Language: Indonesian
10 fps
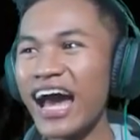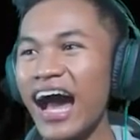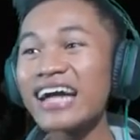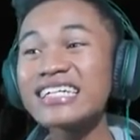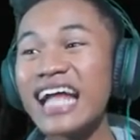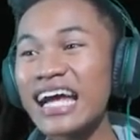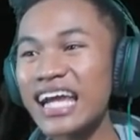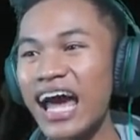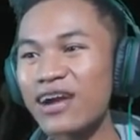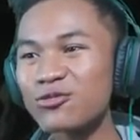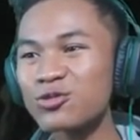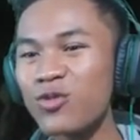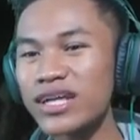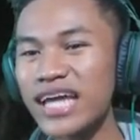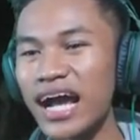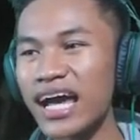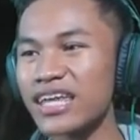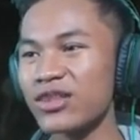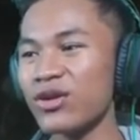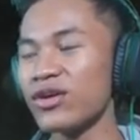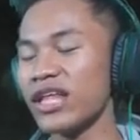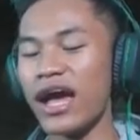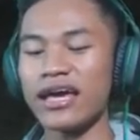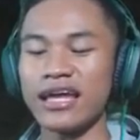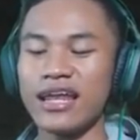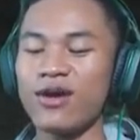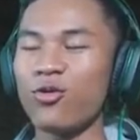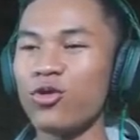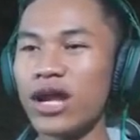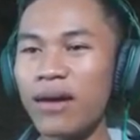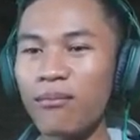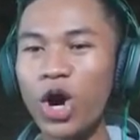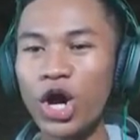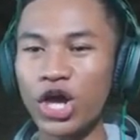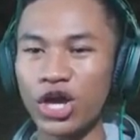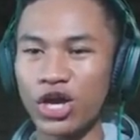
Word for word: Hai darah harus gua jaga gitu loh. Ya elah ngulang, boy.